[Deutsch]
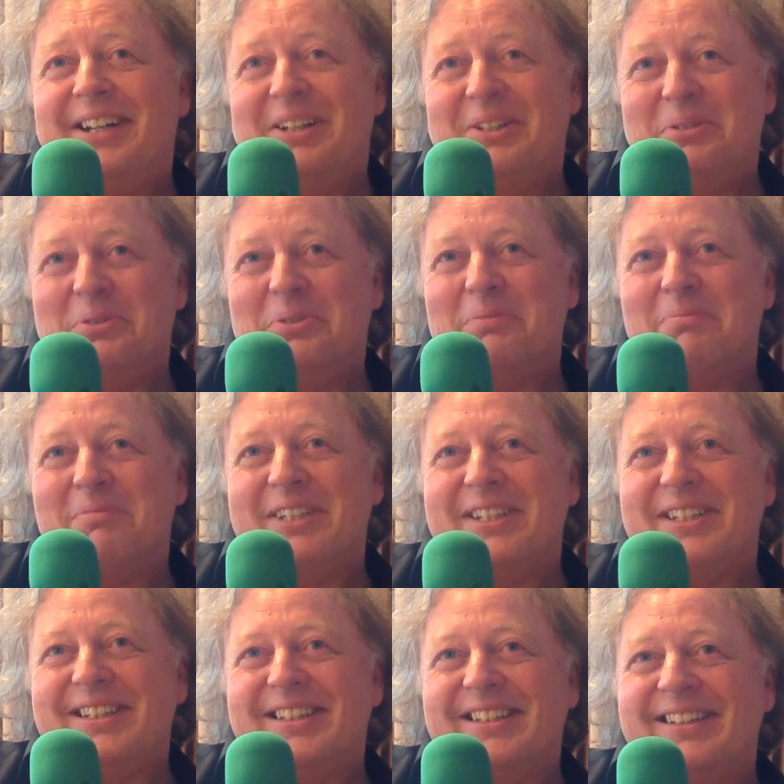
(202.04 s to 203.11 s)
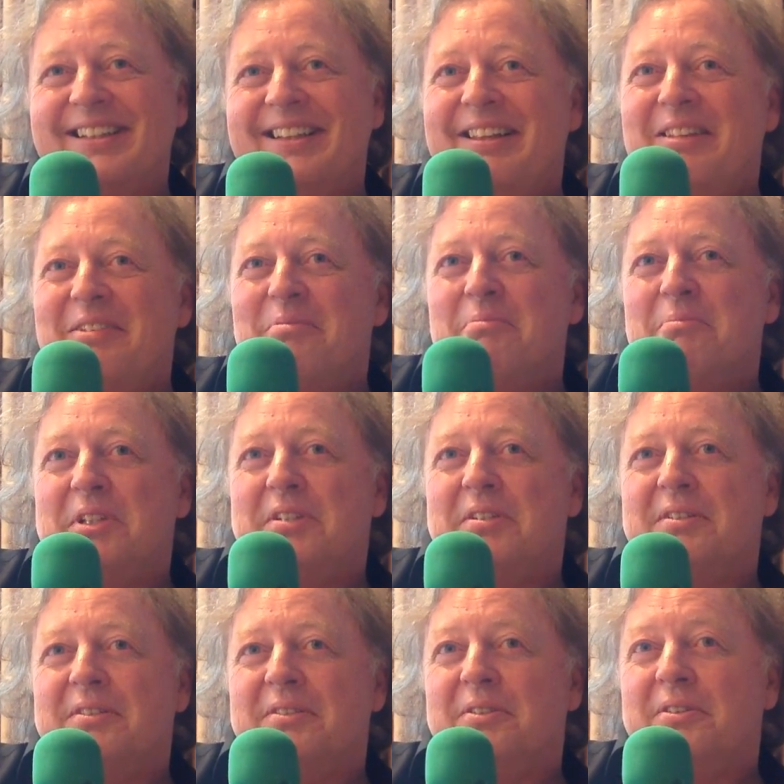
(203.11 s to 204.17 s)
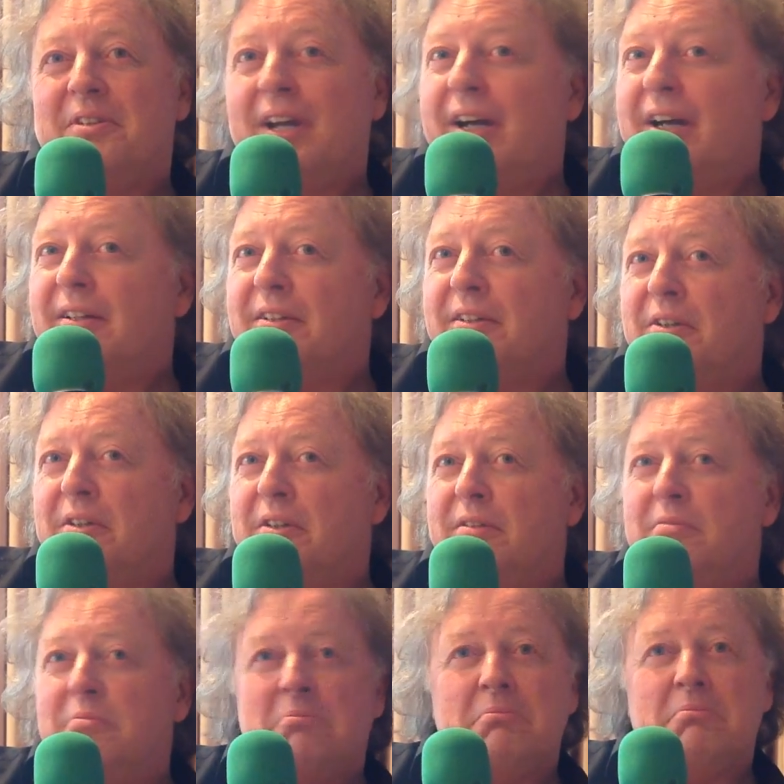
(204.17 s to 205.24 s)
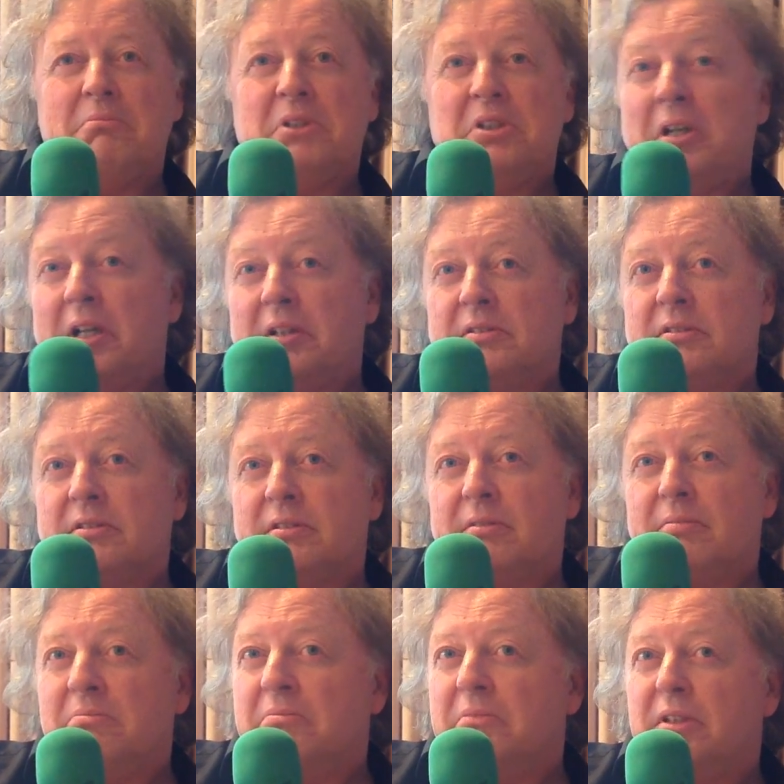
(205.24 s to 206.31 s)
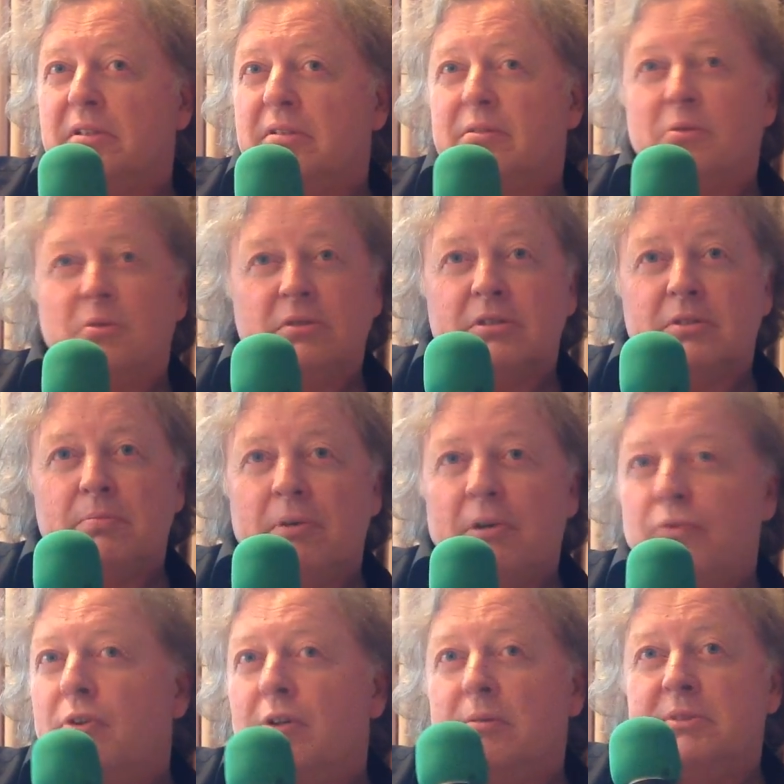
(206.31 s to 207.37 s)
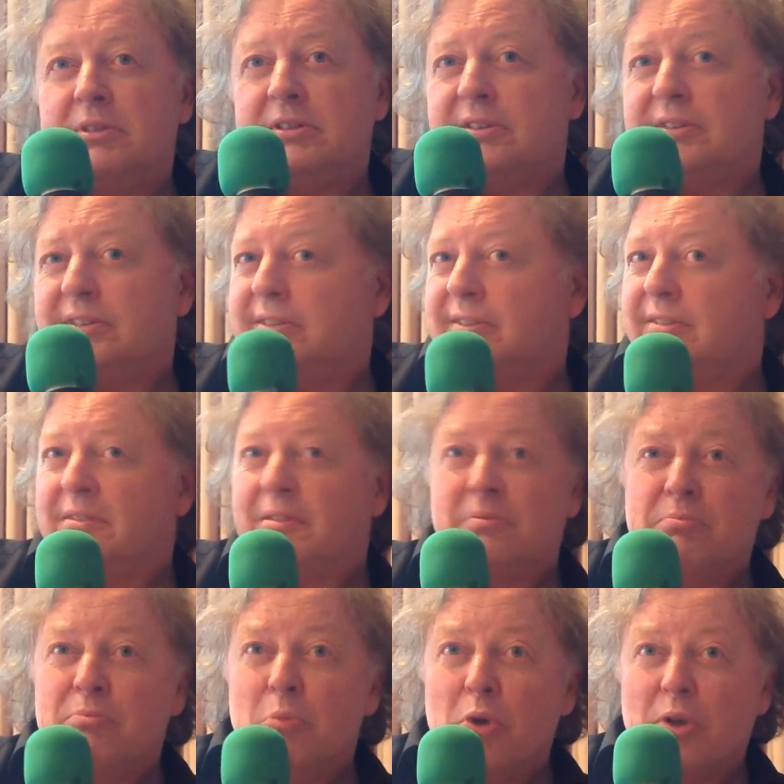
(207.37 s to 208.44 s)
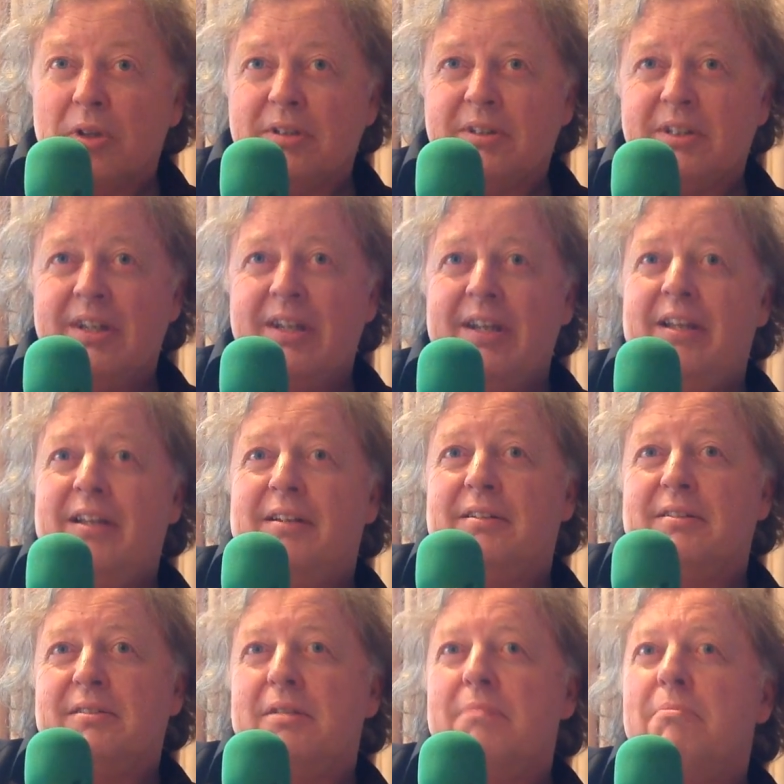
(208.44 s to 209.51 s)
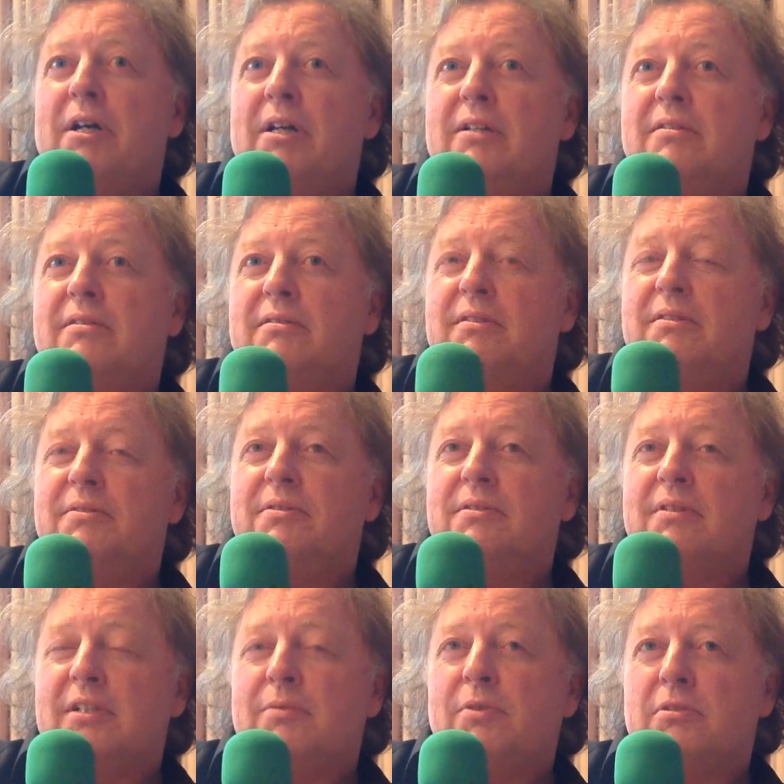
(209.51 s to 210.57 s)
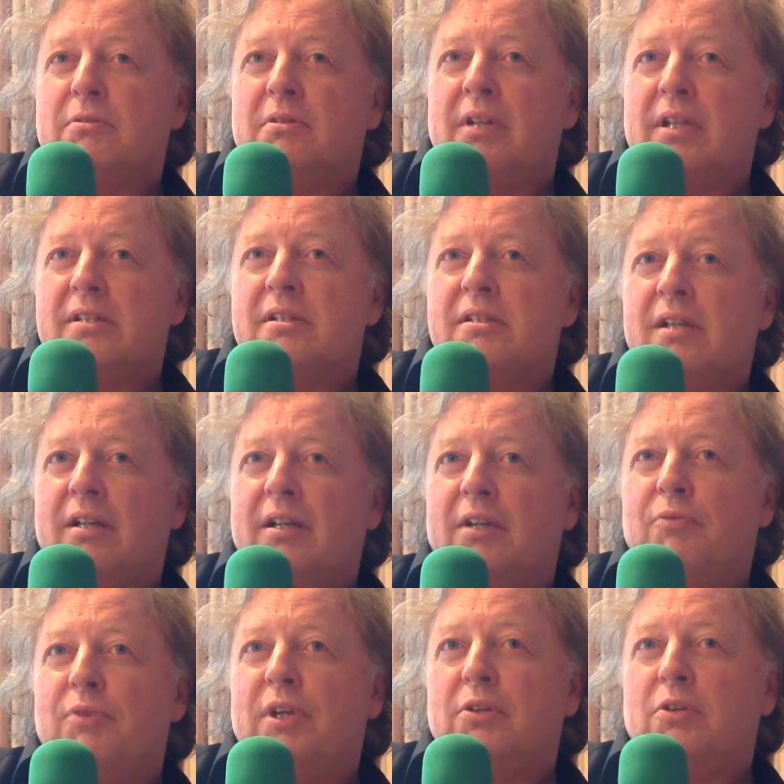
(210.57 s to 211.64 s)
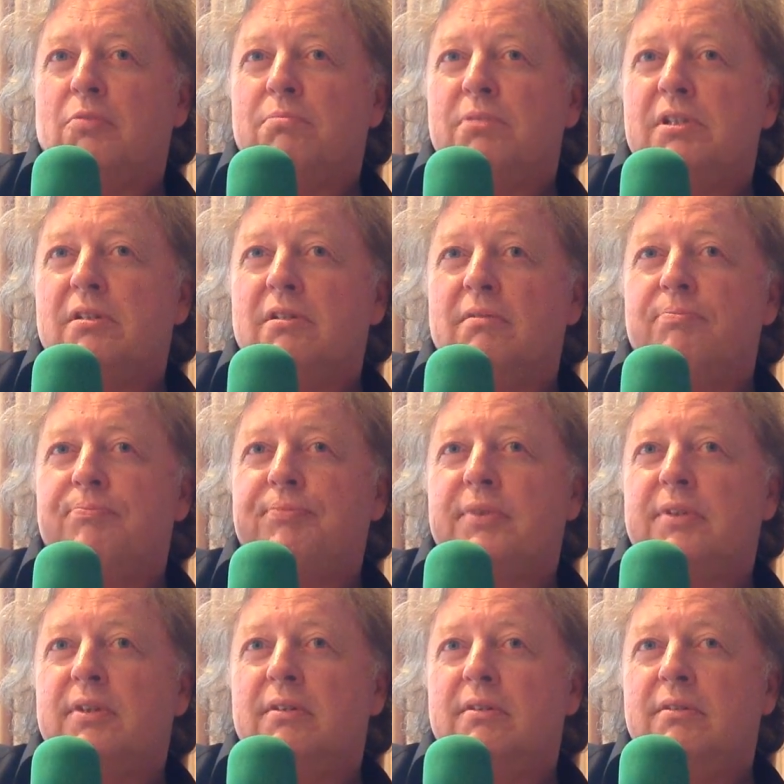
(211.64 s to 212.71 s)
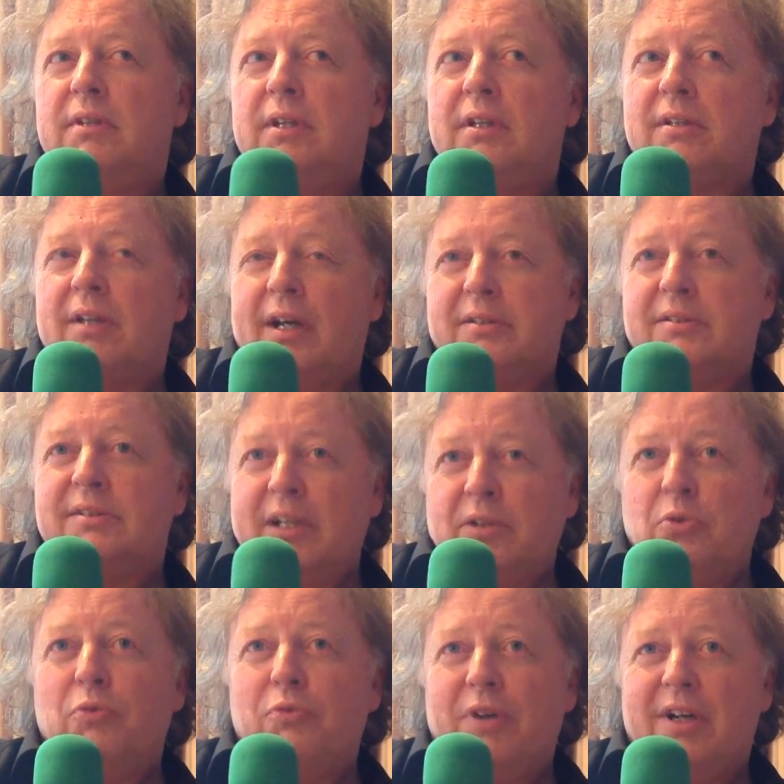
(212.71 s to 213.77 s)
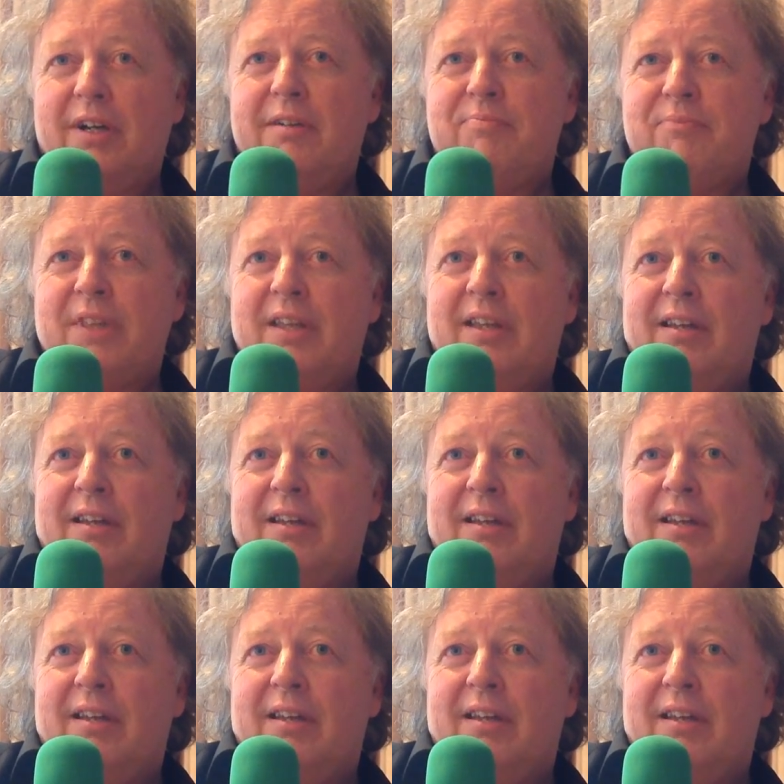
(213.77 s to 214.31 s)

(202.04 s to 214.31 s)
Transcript: analogen Medien, mit äh, Theater, mit Tanz, mit Kunstperformance Das ist möglich. Dass eben halt äh, das, was eine ganze Zeit lang vielleicht auch ein bisschen digitales Ghetto war,